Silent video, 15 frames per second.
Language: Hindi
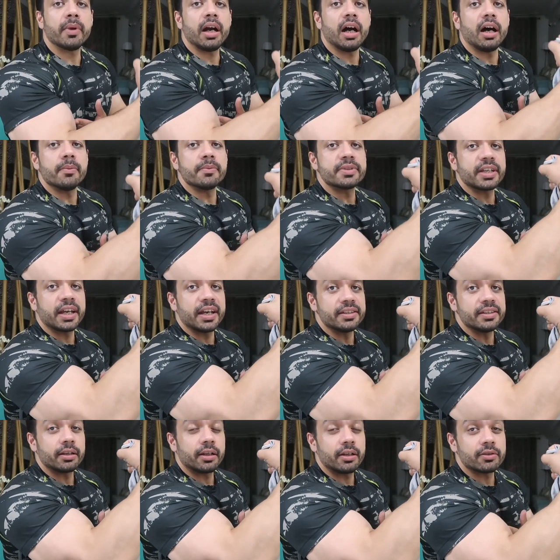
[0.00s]
एट माई आर्म
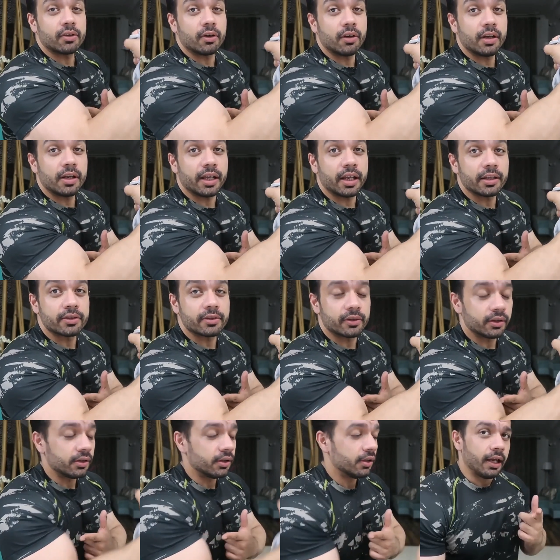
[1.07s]
साइज इट इज ऑल
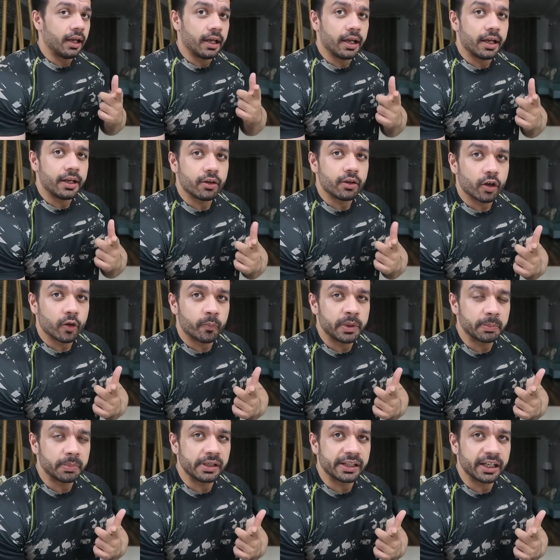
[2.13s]
नेचुरल एंड लॉट ऑफ
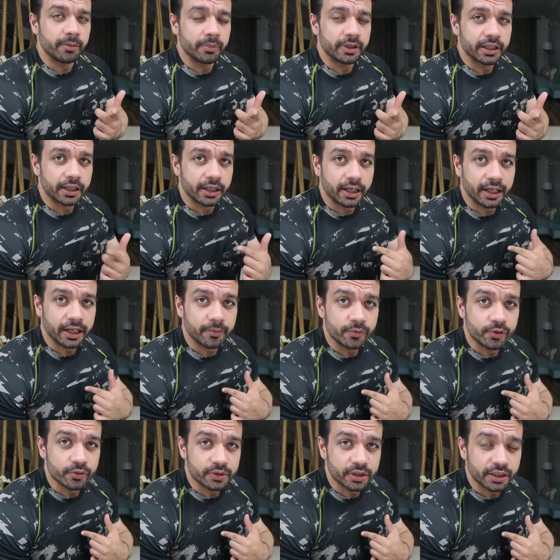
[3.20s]
पीपल टेल मी दैट आई
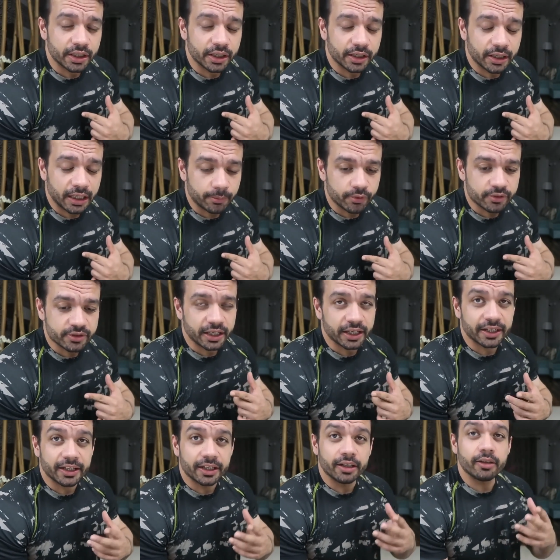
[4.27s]
एम यूजिंग गियर आई एम ऑन
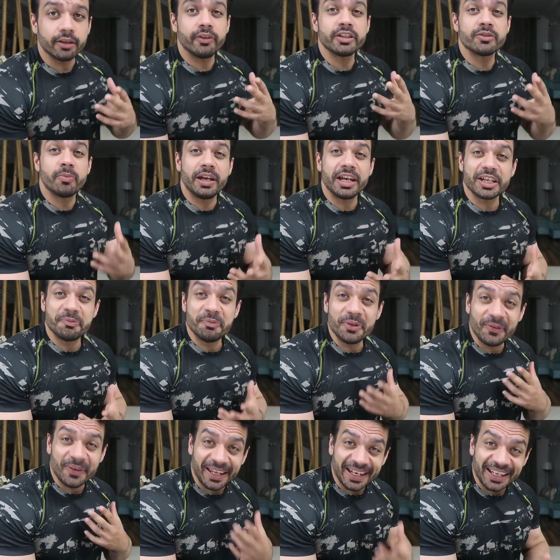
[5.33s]
साइकिल विच मेक्स
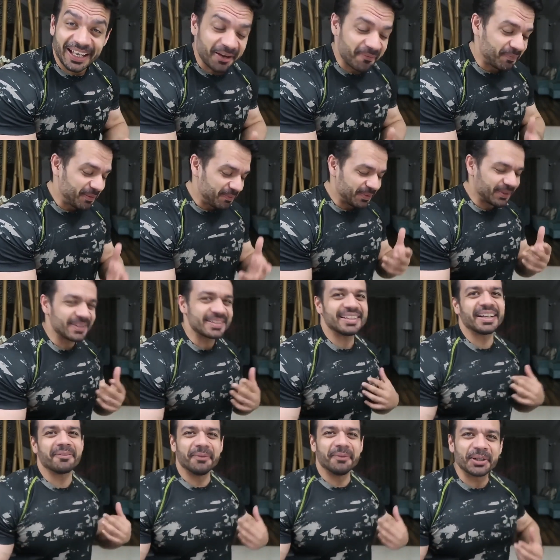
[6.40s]
मी वेरी हैप्पी
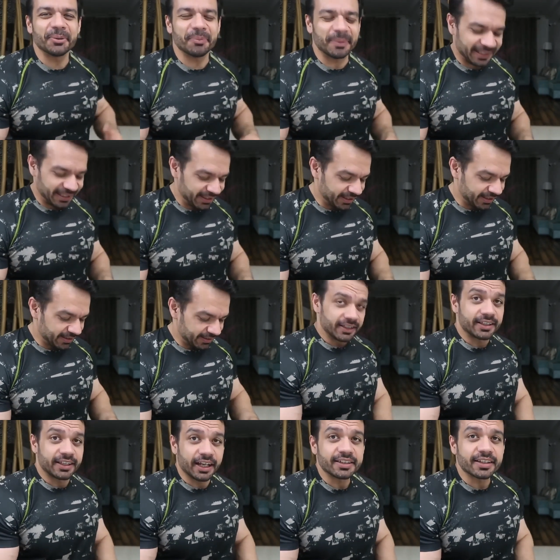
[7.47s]
बिकॉज यार मेरे को पता है ना
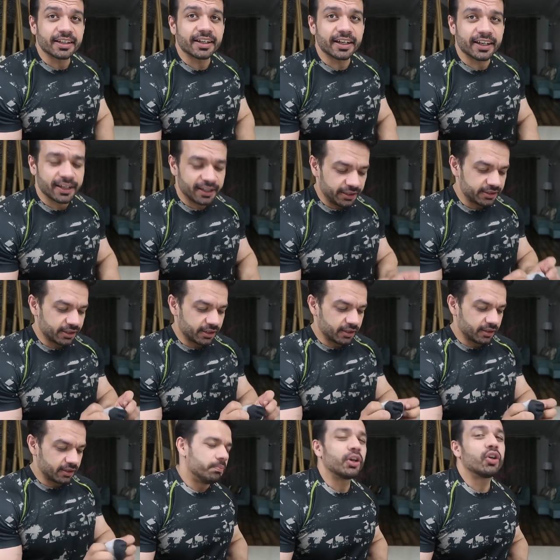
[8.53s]
कि क्या चल रहा क्या नहीं चल
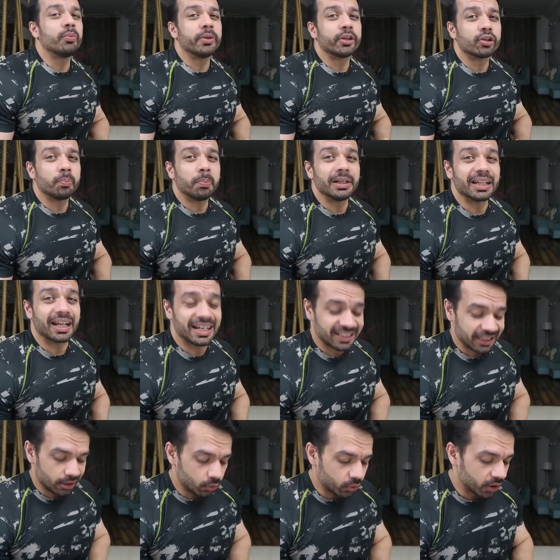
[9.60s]
रहा देखो मेरे को
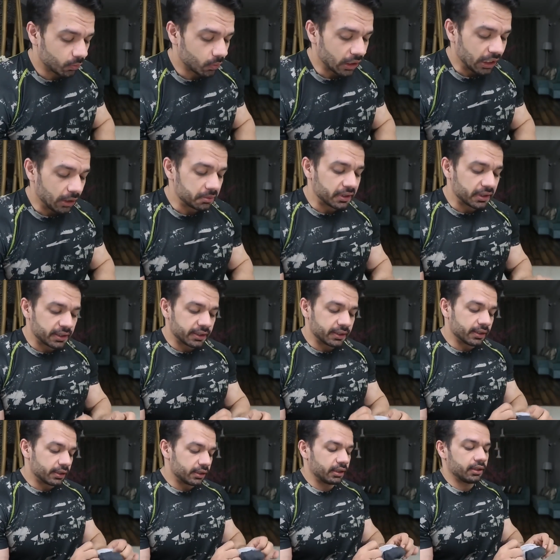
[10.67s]
पंद्रह साल हो गए वर्कआउट
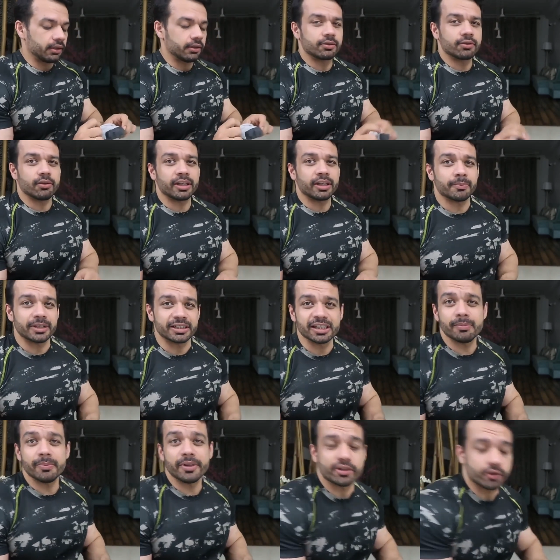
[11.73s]
करते करते सो so, एक मसल